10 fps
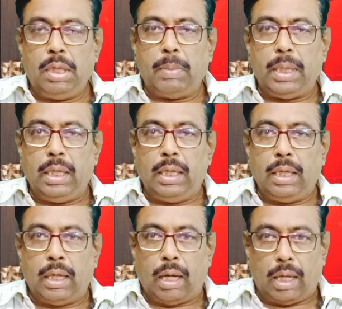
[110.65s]
మరి
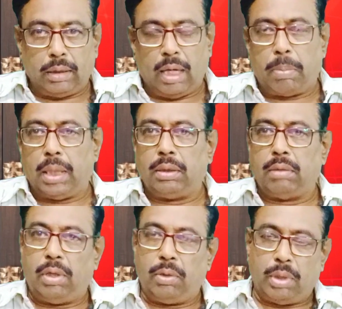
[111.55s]
ఆంధ్ర ప్రాంతం
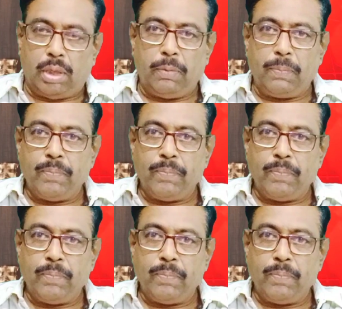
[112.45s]
వాళ్ళు ఉన్నారు